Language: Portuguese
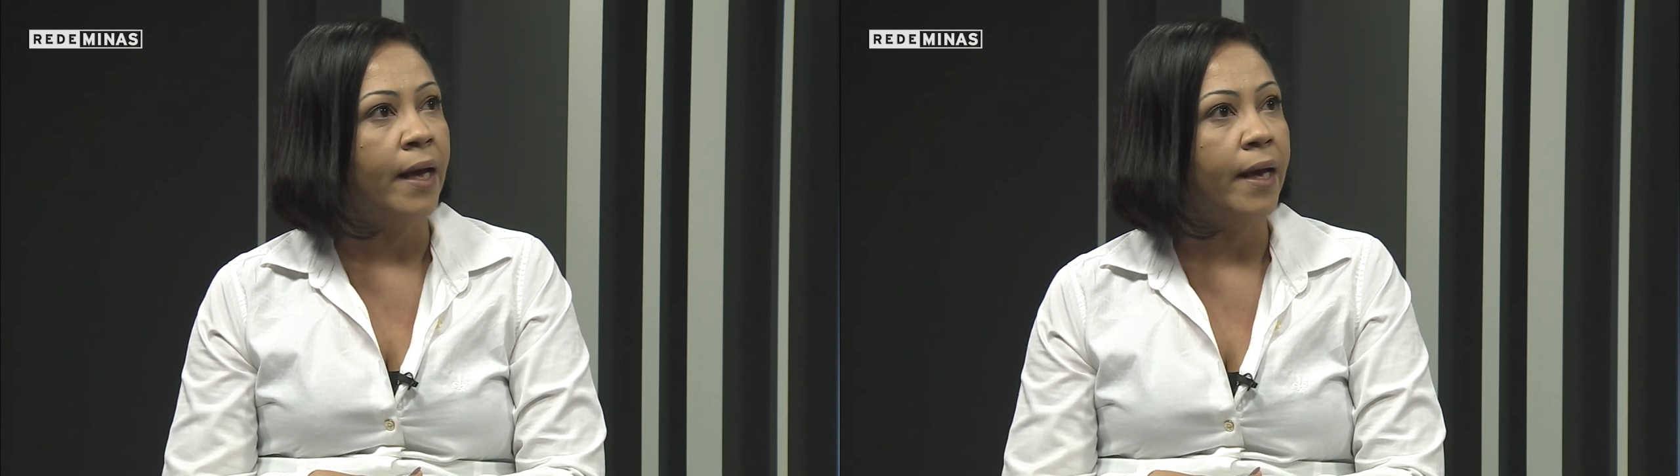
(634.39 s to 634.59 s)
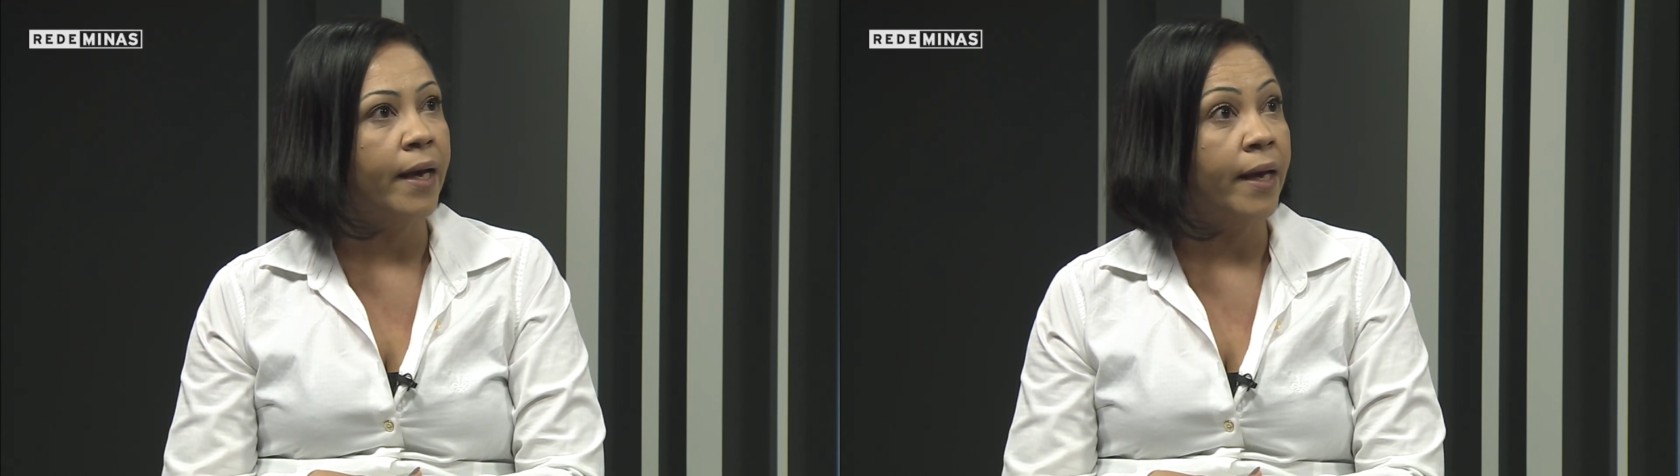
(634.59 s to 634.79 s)

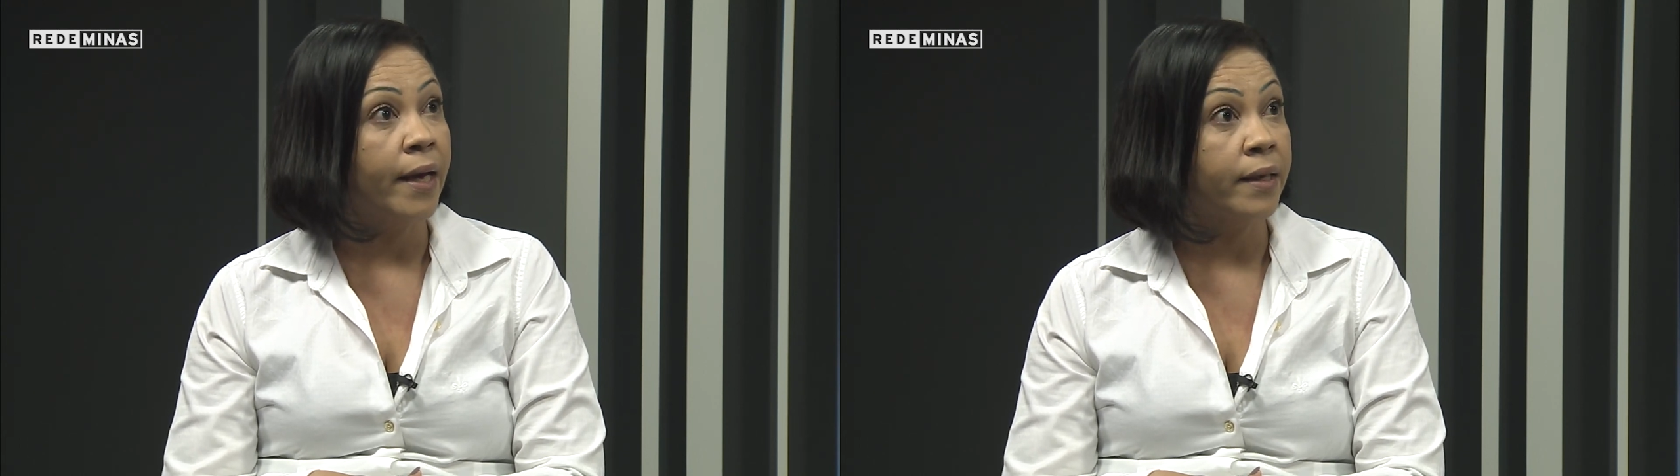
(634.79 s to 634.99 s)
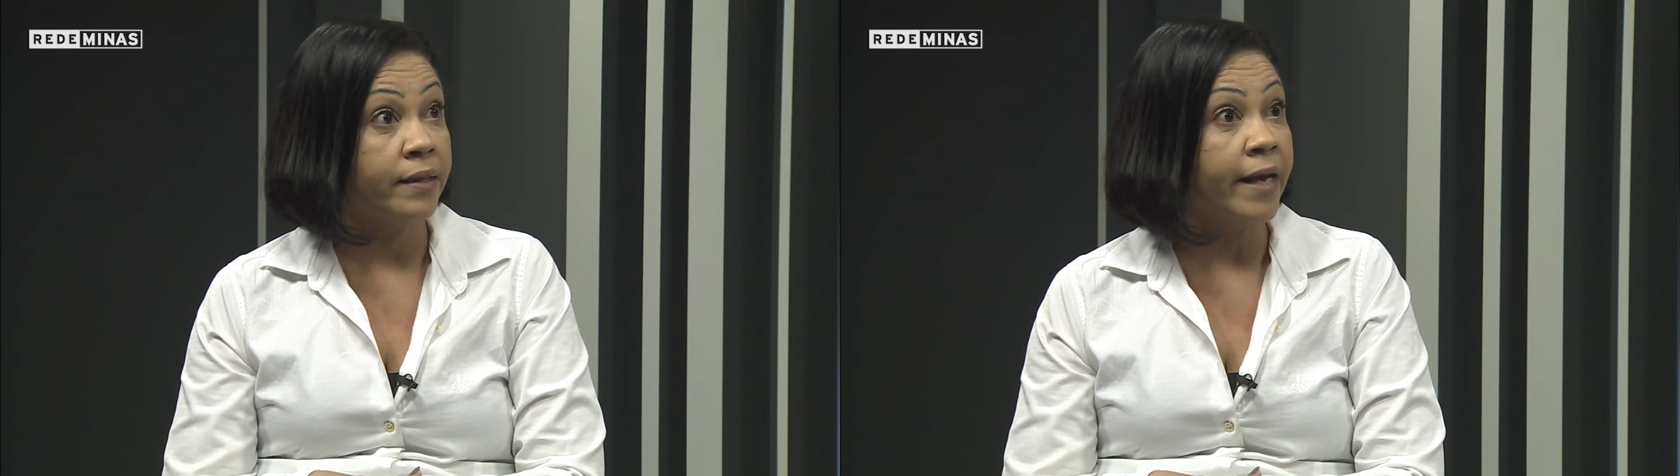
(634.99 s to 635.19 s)

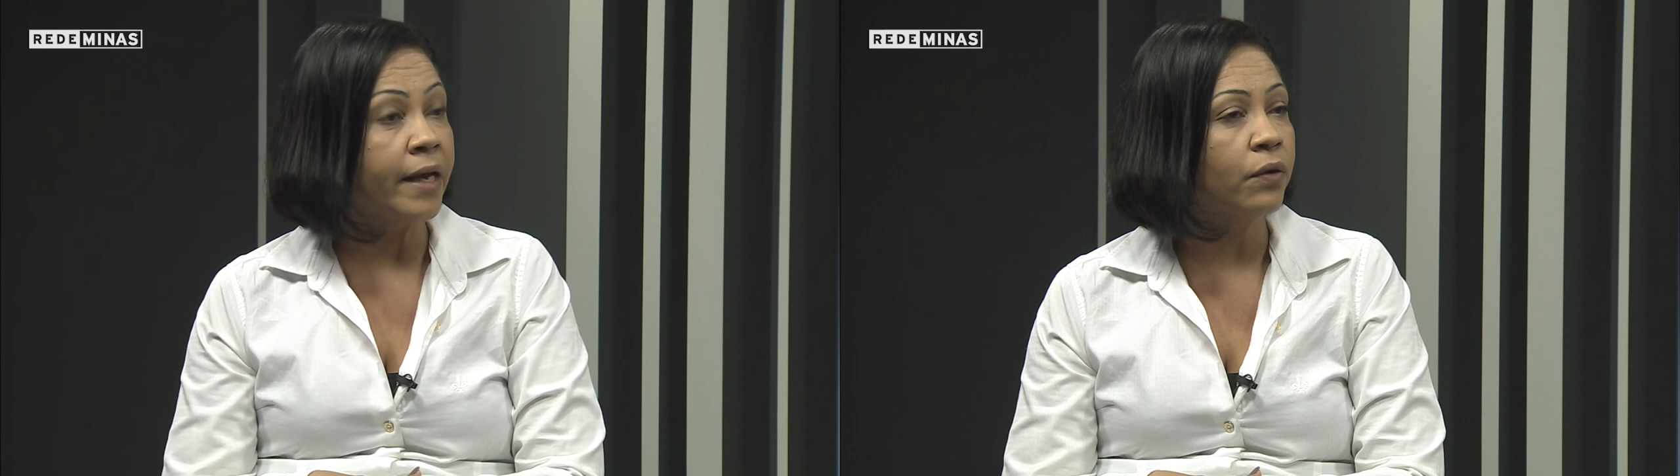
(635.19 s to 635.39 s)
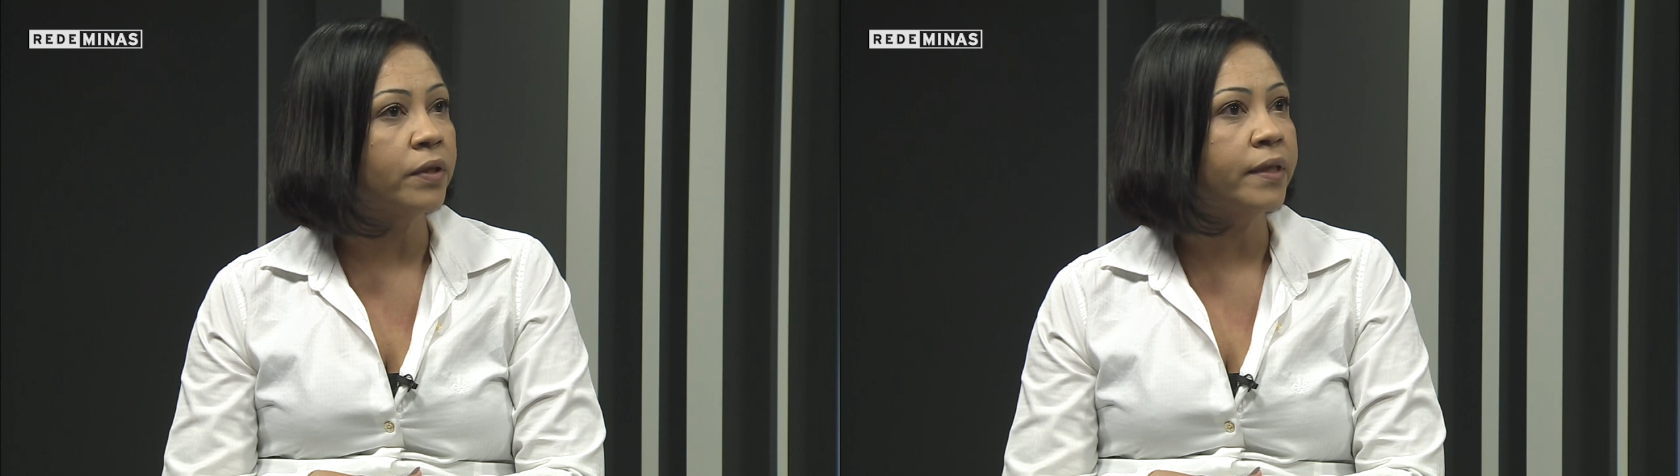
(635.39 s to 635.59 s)
é, que
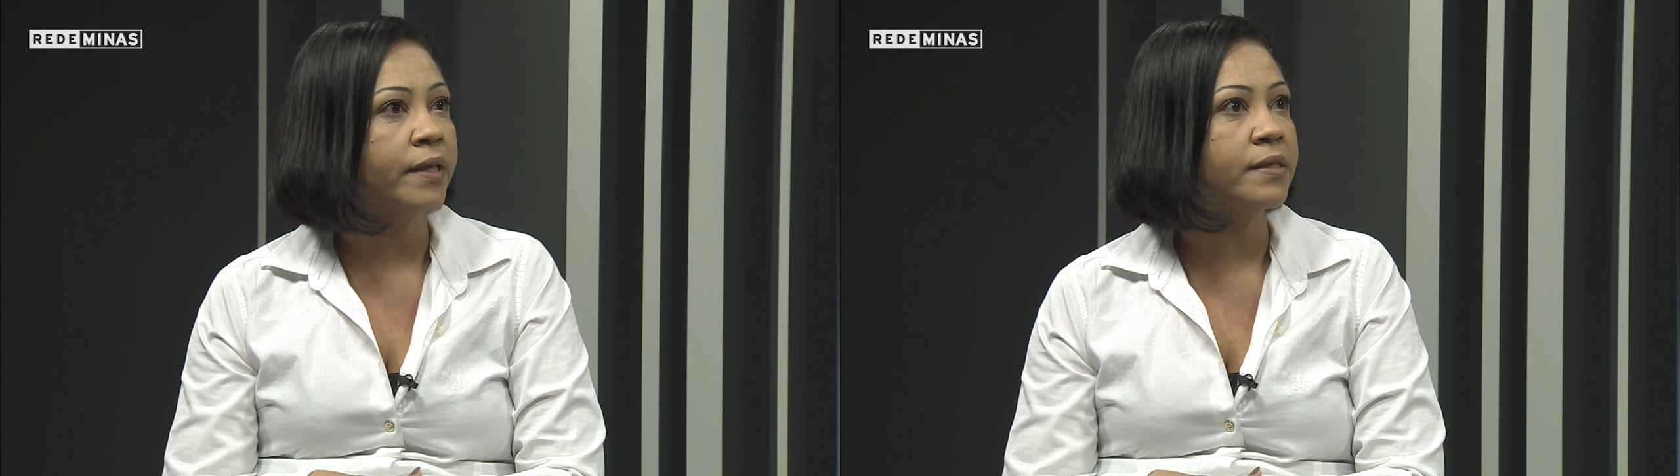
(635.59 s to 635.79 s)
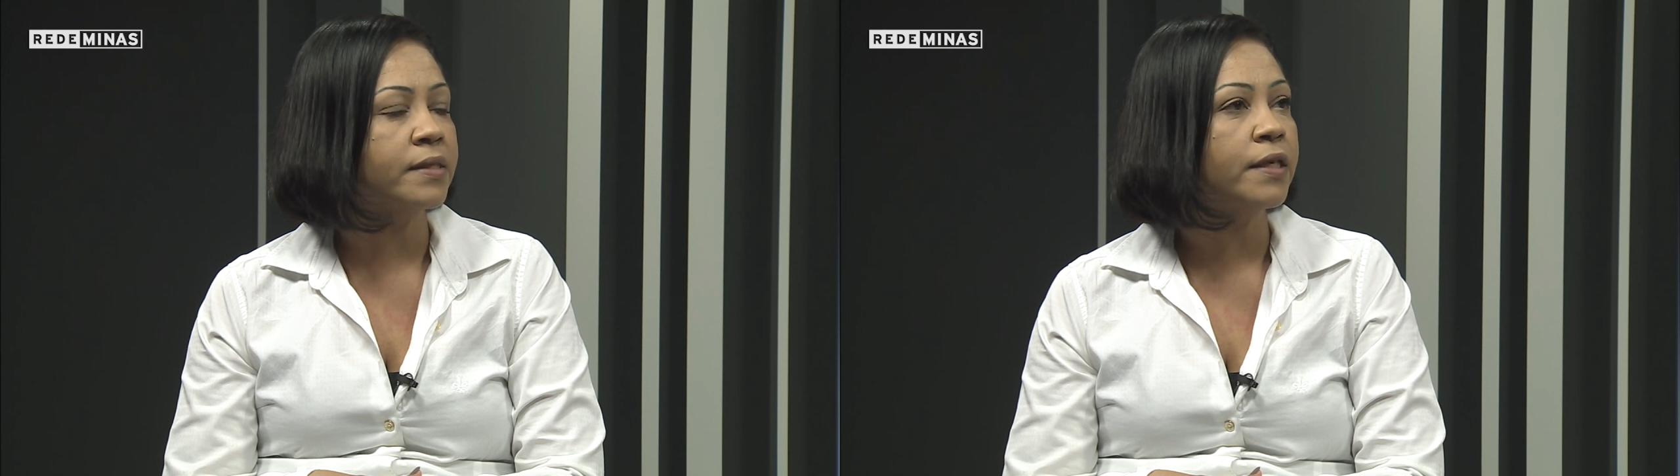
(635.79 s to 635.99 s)
têm
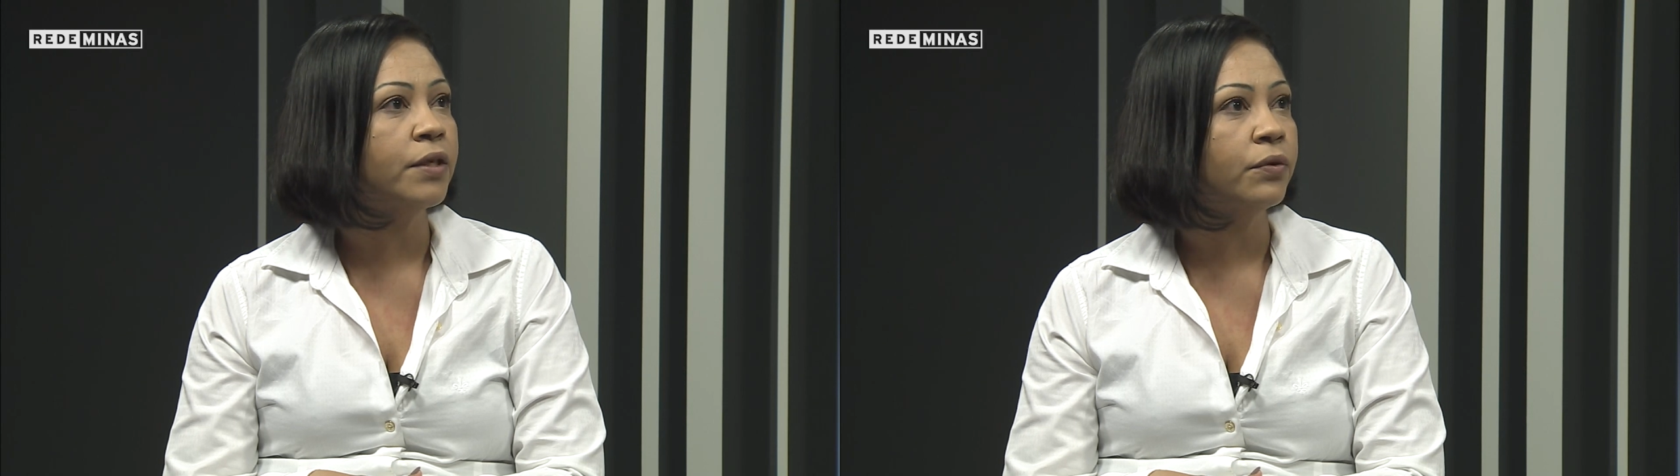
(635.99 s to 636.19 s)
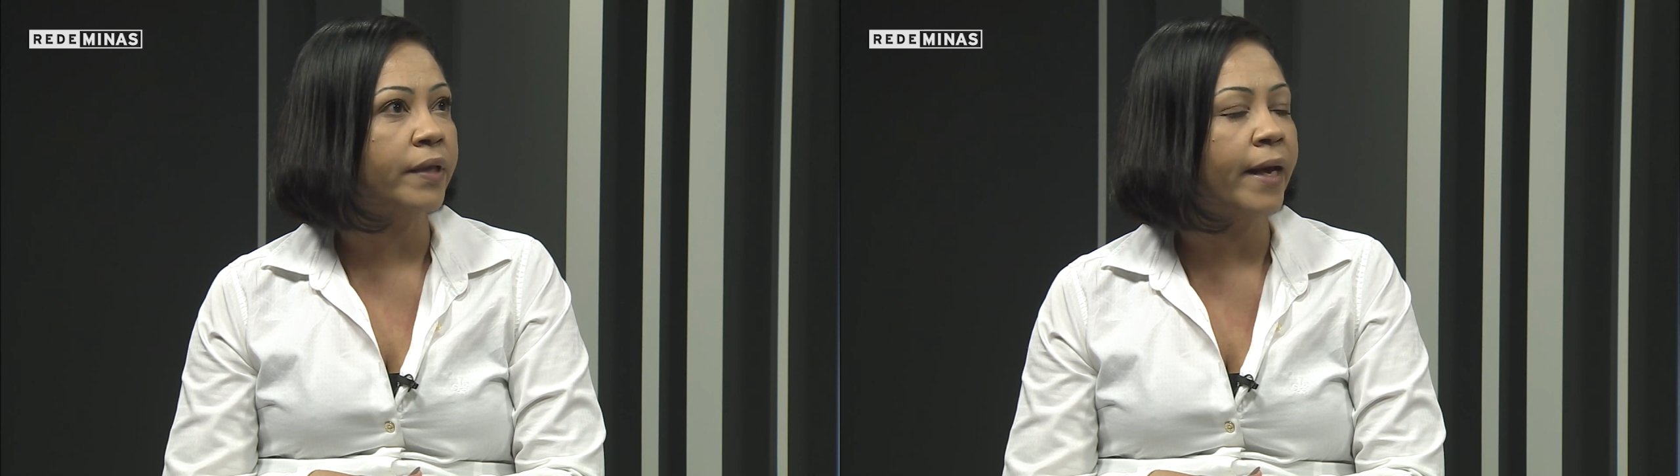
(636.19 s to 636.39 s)

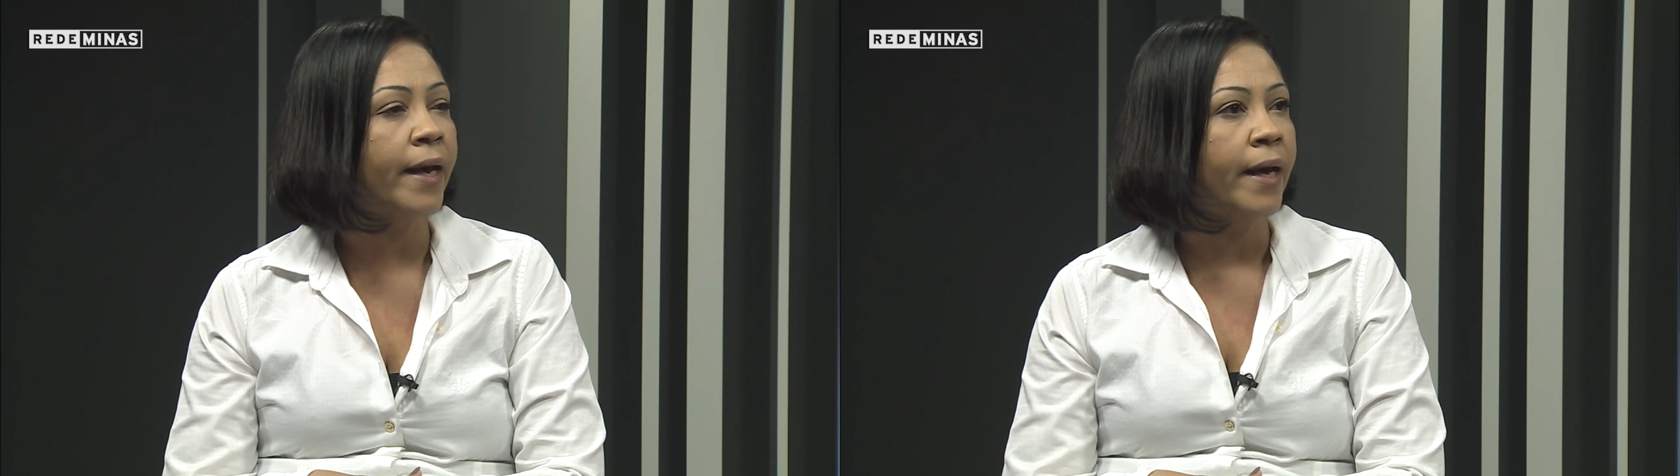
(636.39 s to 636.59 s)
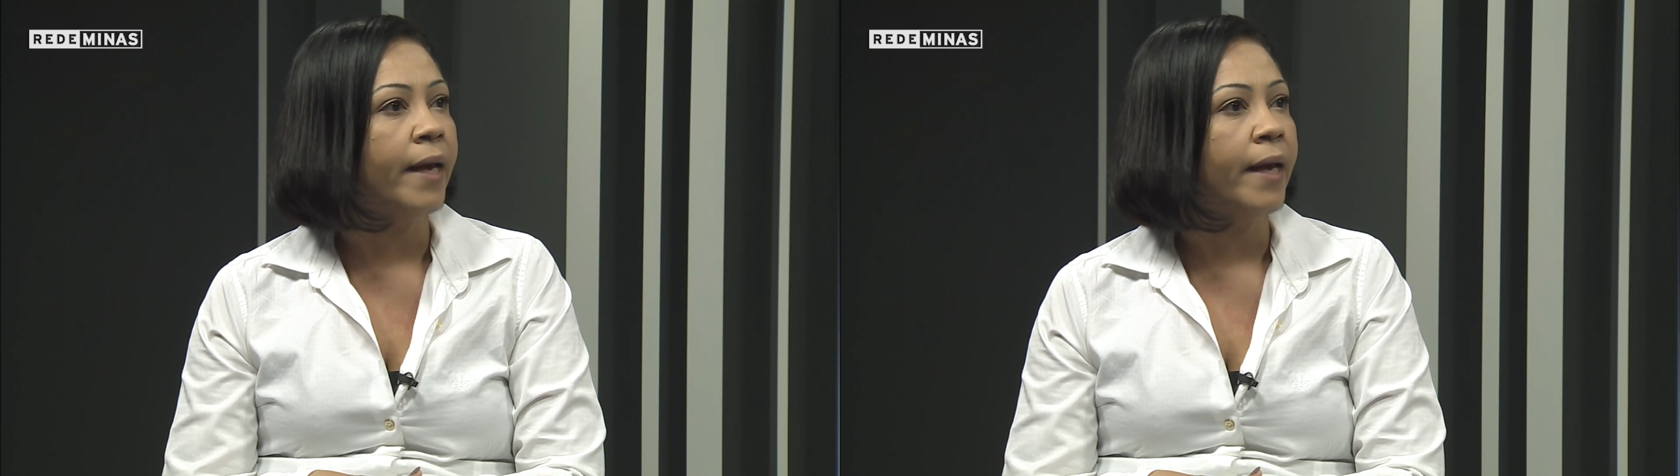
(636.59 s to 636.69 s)
acontecido né,